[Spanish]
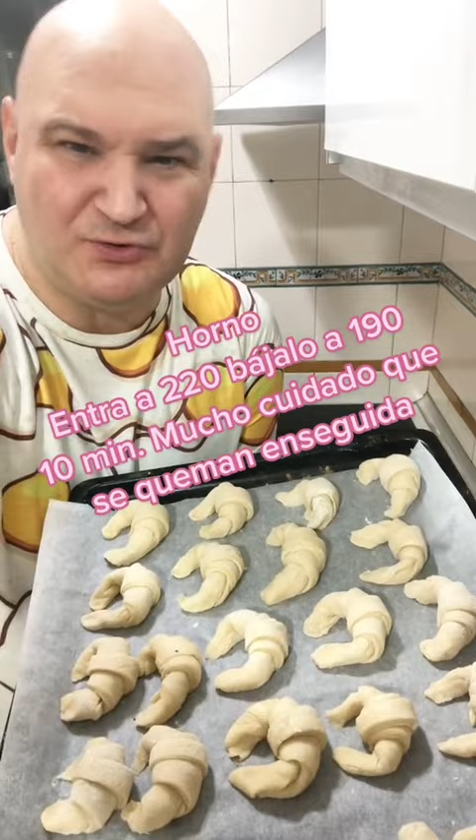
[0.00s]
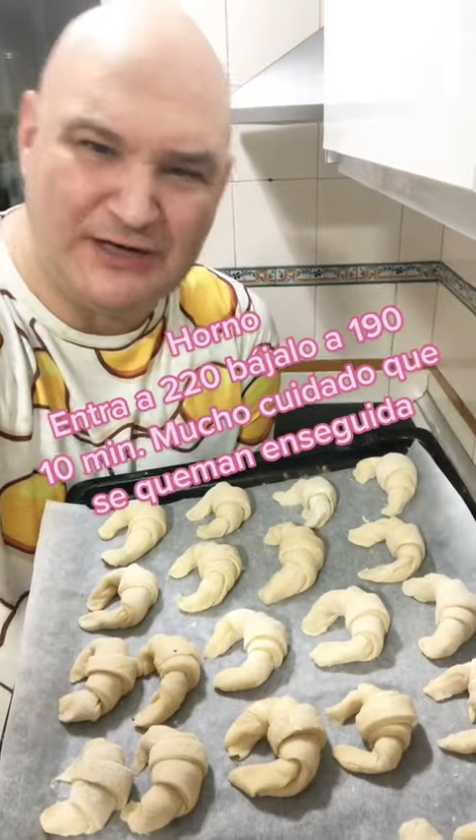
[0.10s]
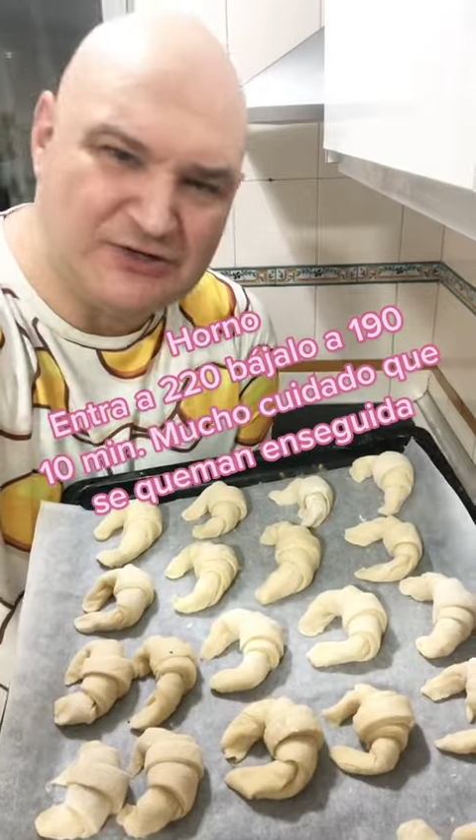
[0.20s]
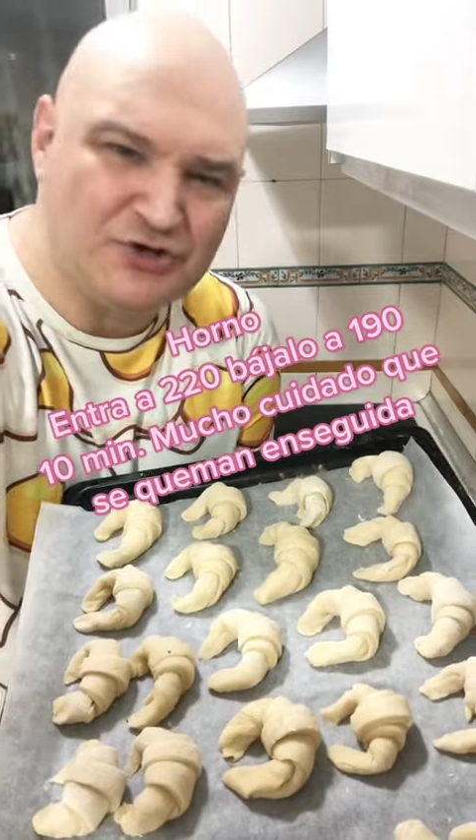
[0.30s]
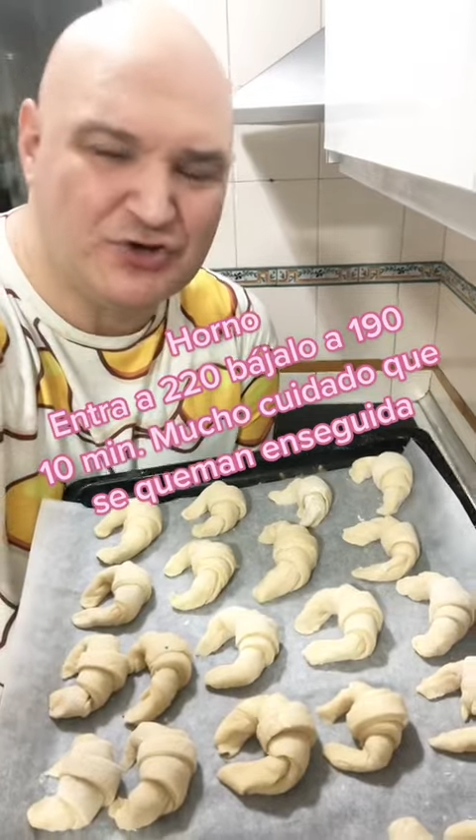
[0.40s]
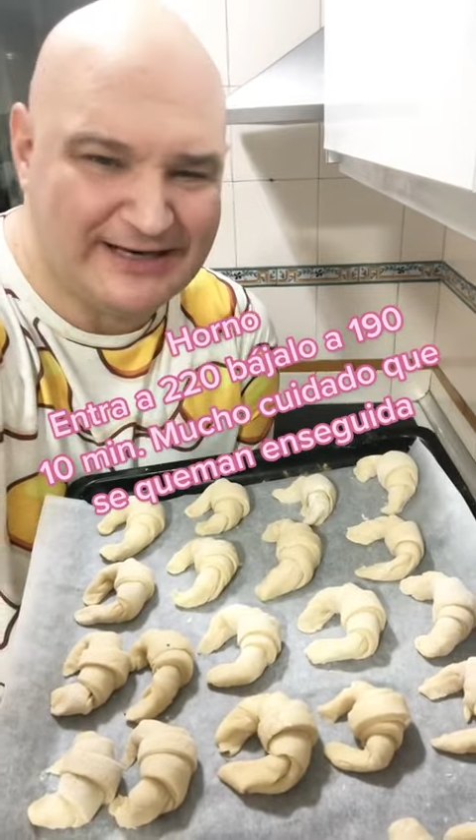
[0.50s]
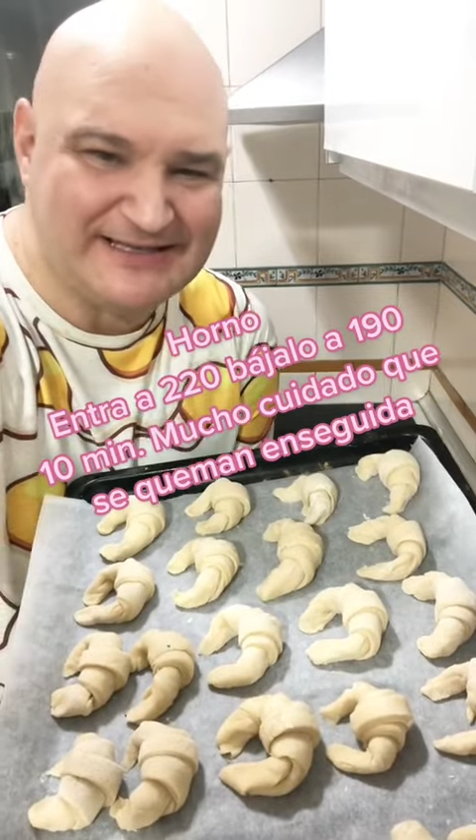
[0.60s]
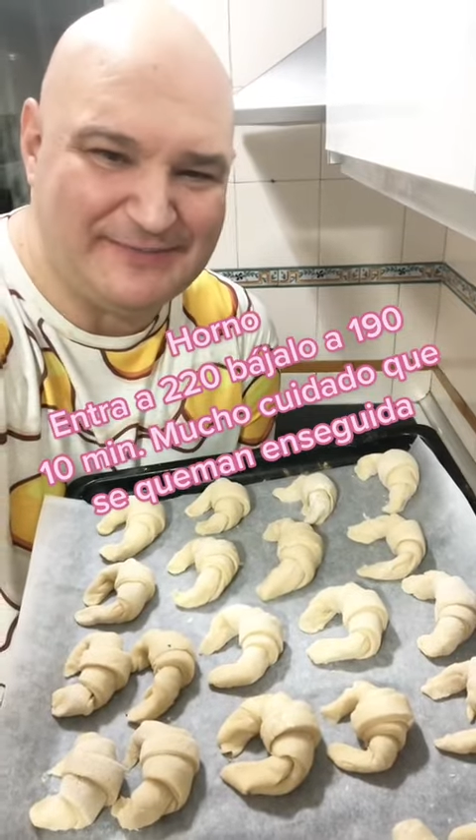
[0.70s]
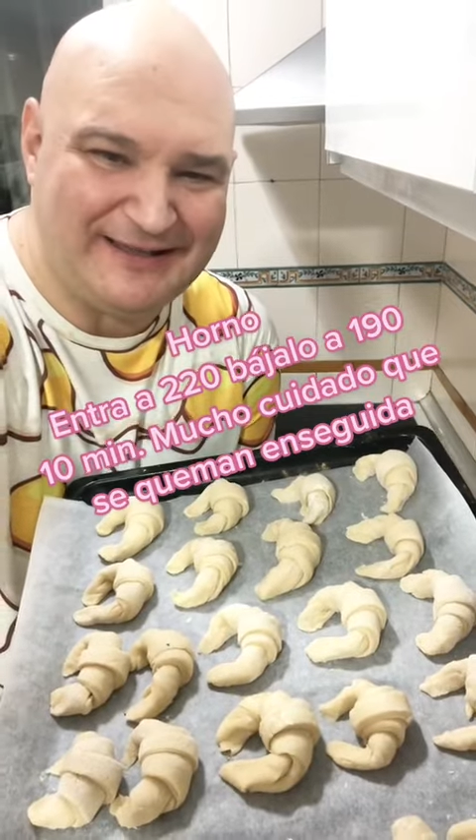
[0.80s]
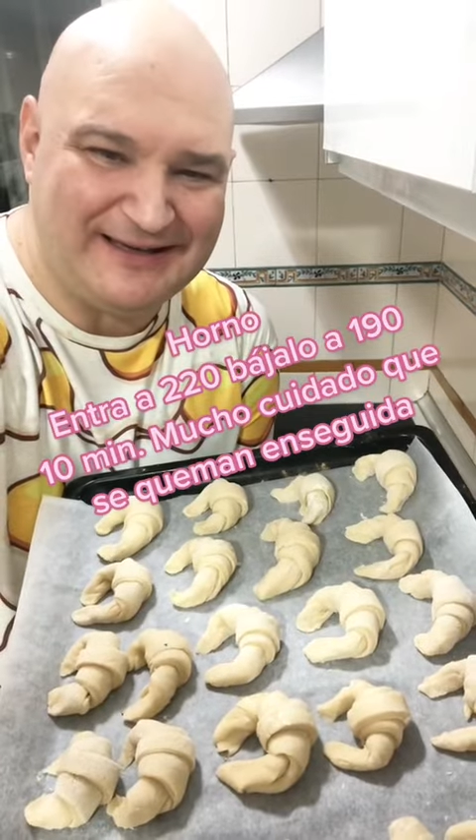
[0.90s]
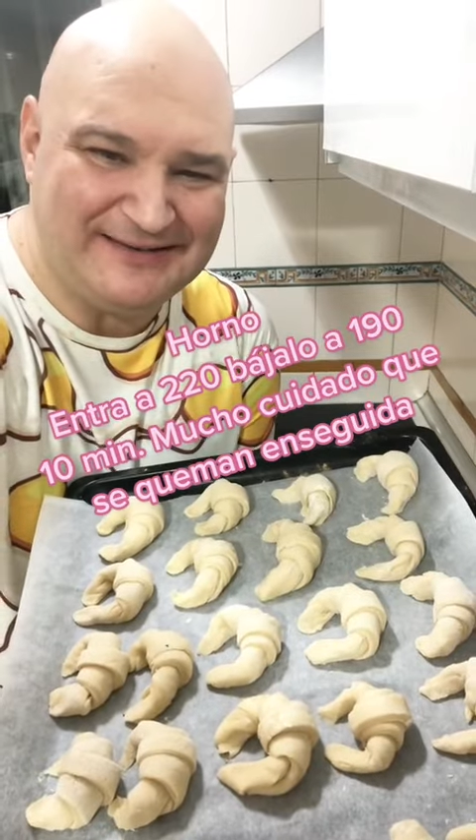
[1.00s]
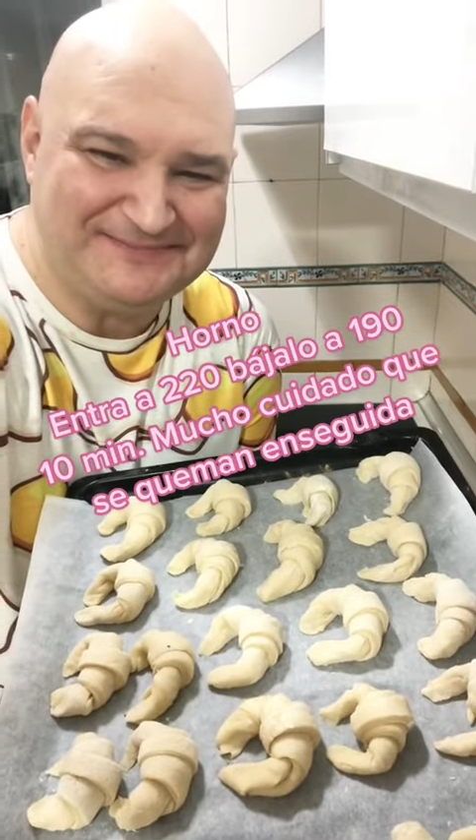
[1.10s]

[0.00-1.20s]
unas dos horas y media.